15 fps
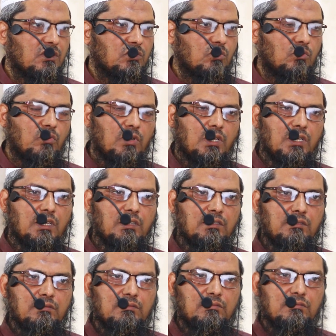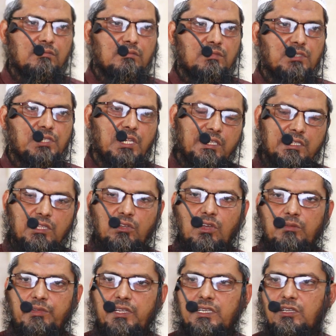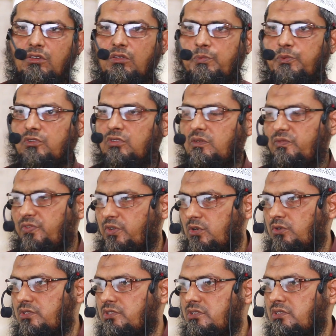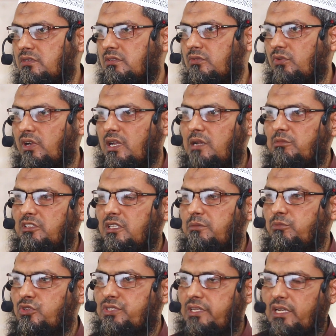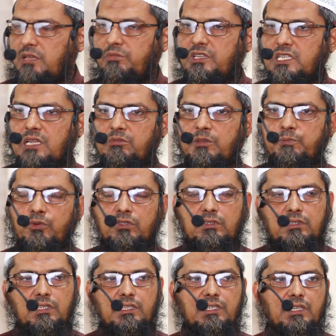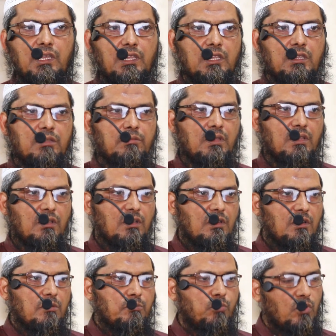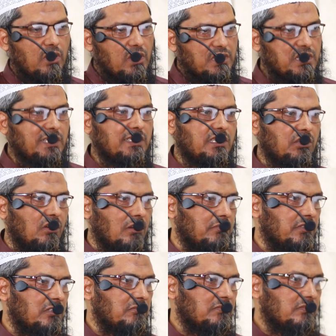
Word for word: তো কোরআন শিখতে হবে এটা হলো প্রথম ফরজ কোরআন আমাদের মুসলিম হিসাবে প্রত্যেককেই পড়া শিখতে হবে